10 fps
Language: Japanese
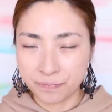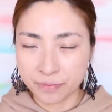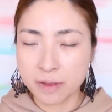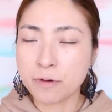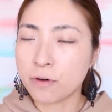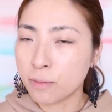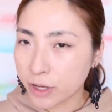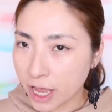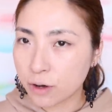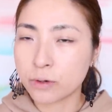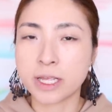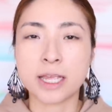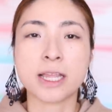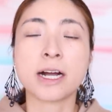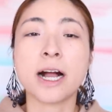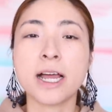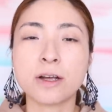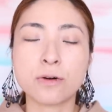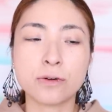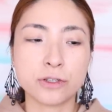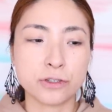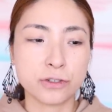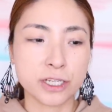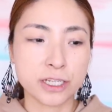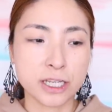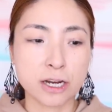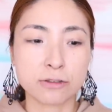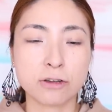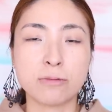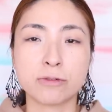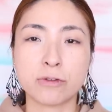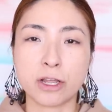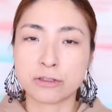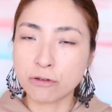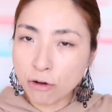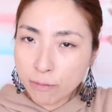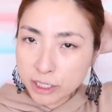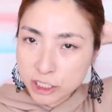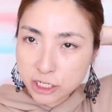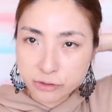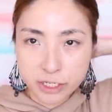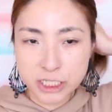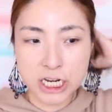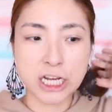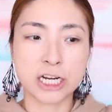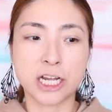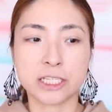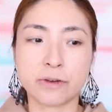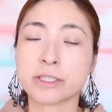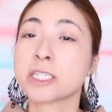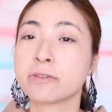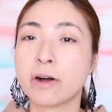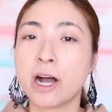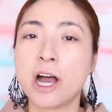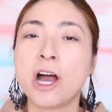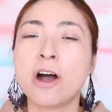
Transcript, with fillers: うん、でもこれも結構ね高い購入費になると思うのでそこまでしなくていいんじゃないかなと私は